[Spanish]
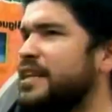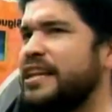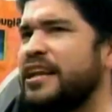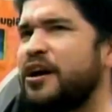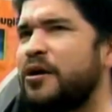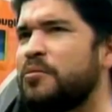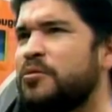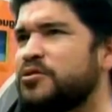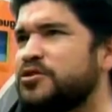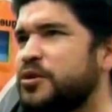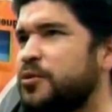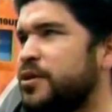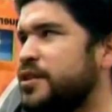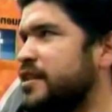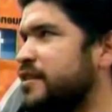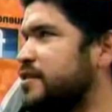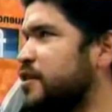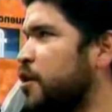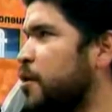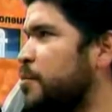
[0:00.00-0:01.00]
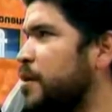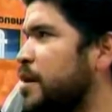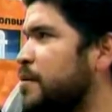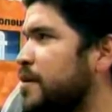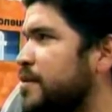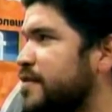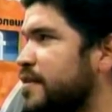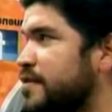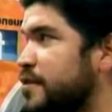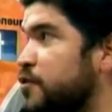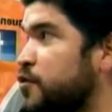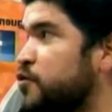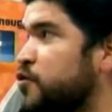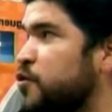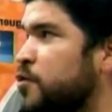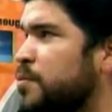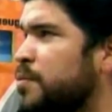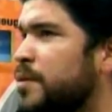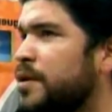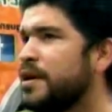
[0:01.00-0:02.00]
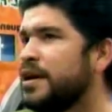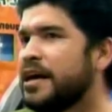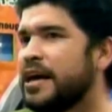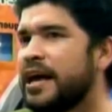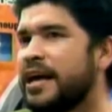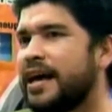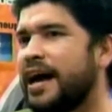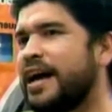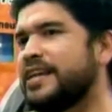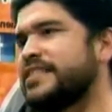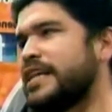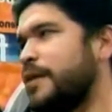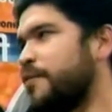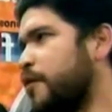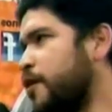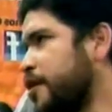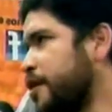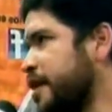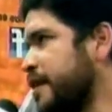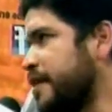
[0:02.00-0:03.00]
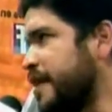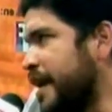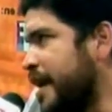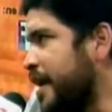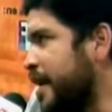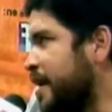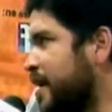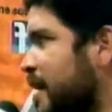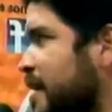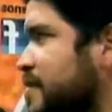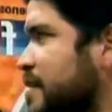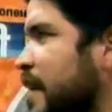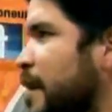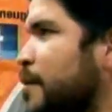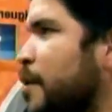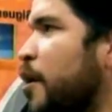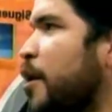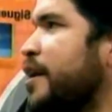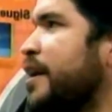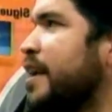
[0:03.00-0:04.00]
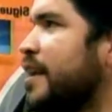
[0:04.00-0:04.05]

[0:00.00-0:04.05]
Tiene como 55 mil vistas en YouTube. Ha salvado a Green Day, ha salvado a